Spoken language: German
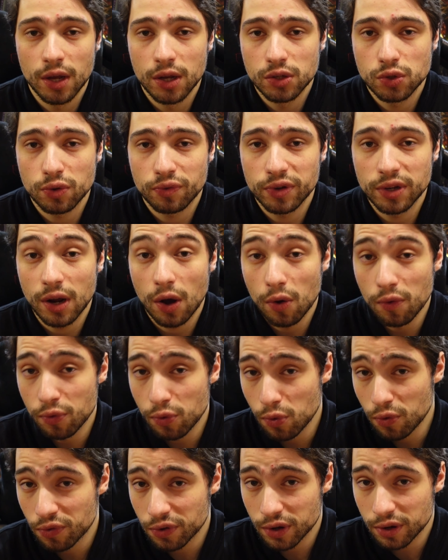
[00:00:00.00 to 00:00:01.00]
So viele
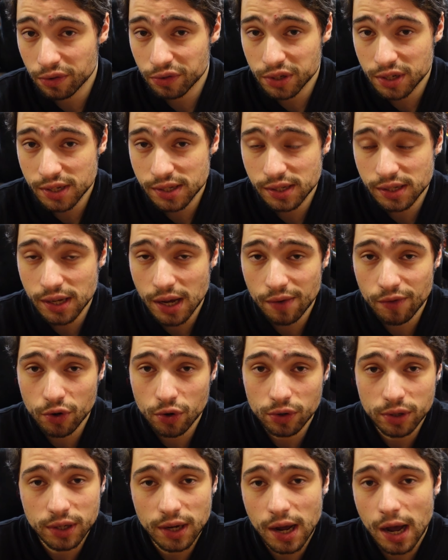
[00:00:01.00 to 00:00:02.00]
Aufrufe wie dieses Jahr haben wir
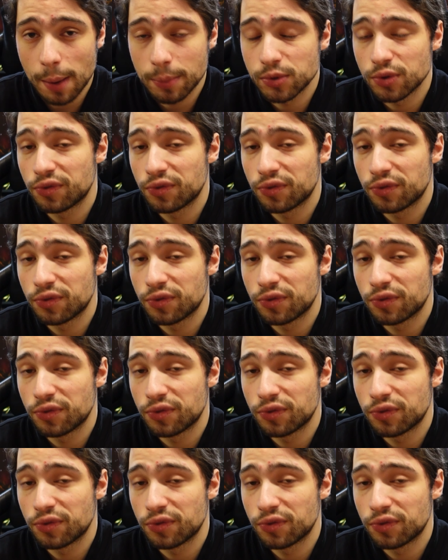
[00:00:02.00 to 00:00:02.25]
noch nie gehabt,